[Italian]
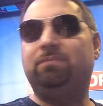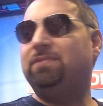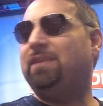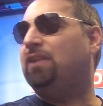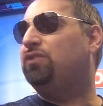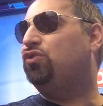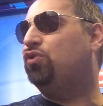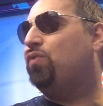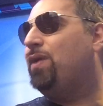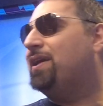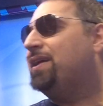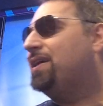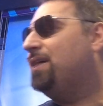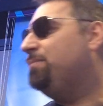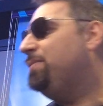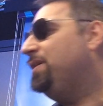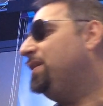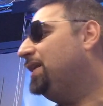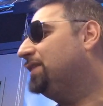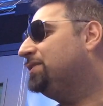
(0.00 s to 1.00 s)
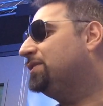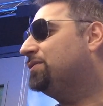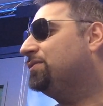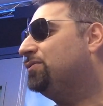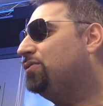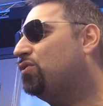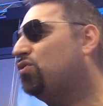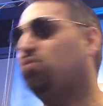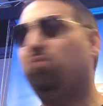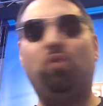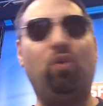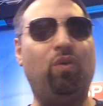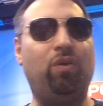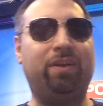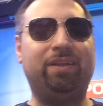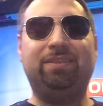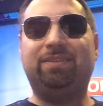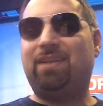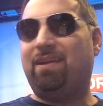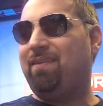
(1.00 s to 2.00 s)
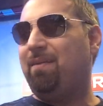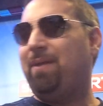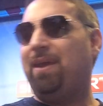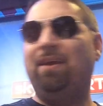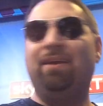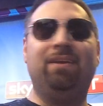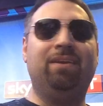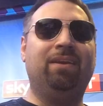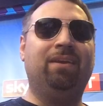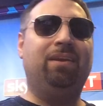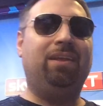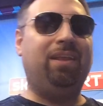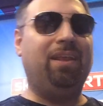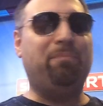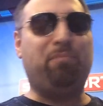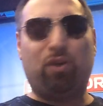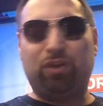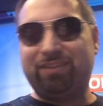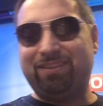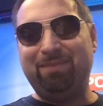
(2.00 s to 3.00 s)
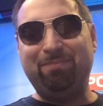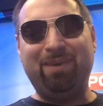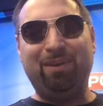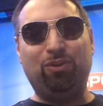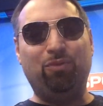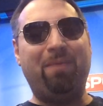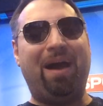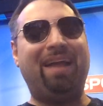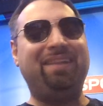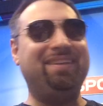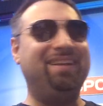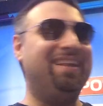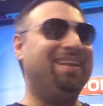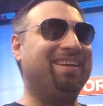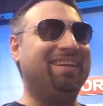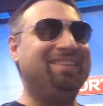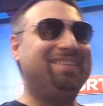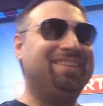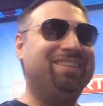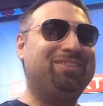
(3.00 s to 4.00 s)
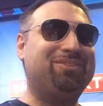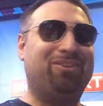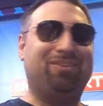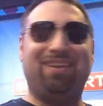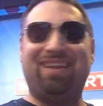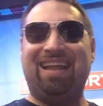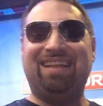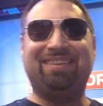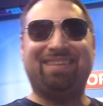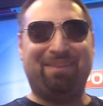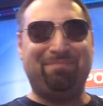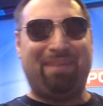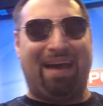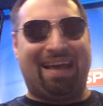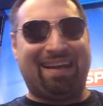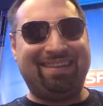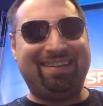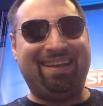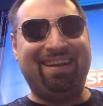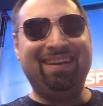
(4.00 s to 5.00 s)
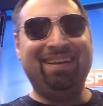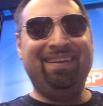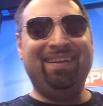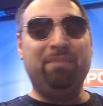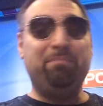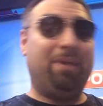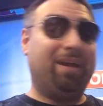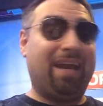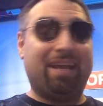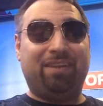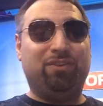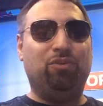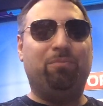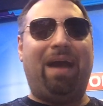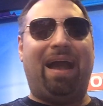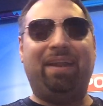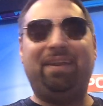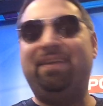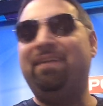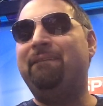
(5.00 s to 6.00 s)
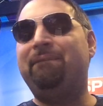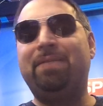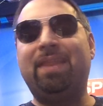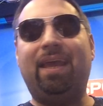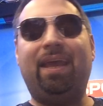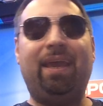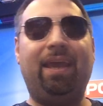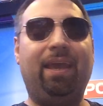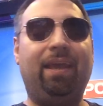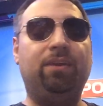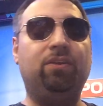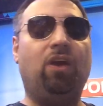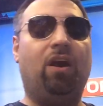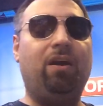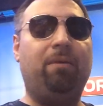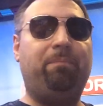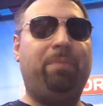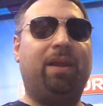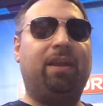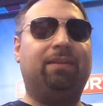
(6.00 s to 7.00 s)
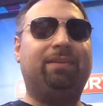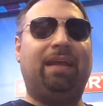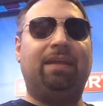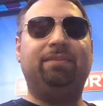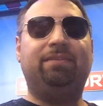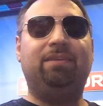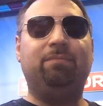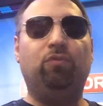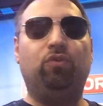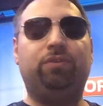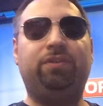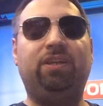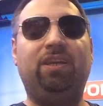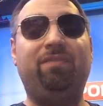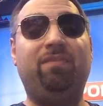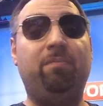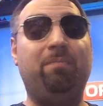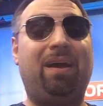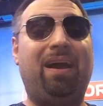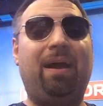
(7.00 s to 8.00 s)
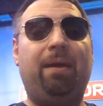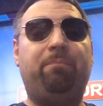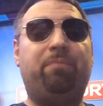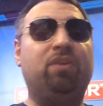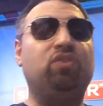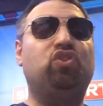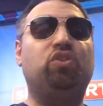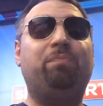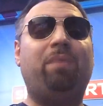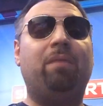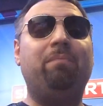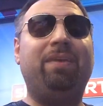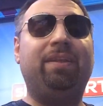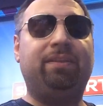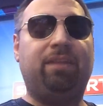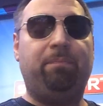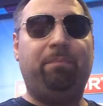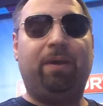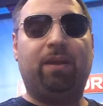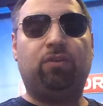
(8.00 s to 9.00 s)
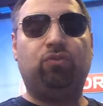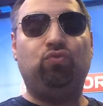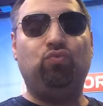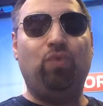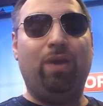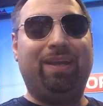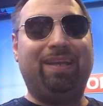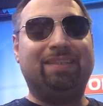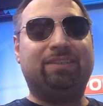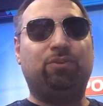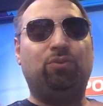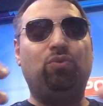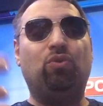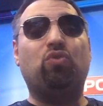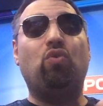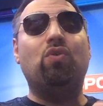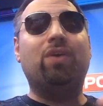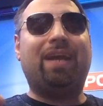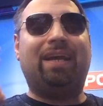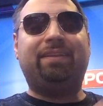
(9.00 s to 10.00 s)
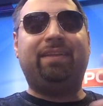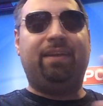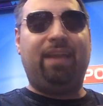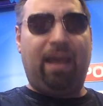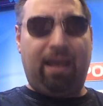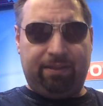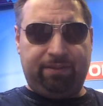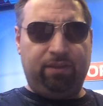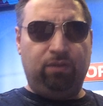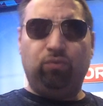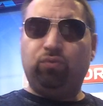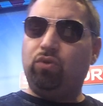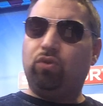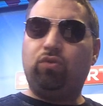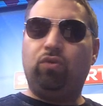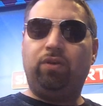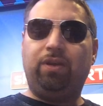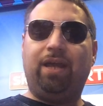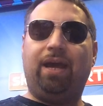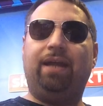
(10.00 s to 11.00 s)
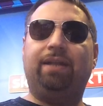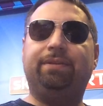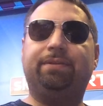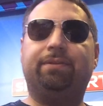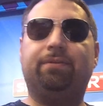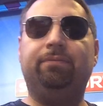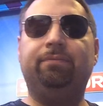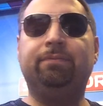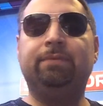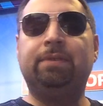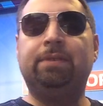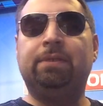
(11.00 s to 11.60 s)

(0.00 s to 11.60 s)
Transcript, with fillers: Tanto qua in cabina ci sono rumori, stra... vabbè, le eh, prossime domande le registro da un'altra parte, magari domani. Eh, no per tanti motivi, ma principalmente per due, che sono concatenati l'uno con l'altro.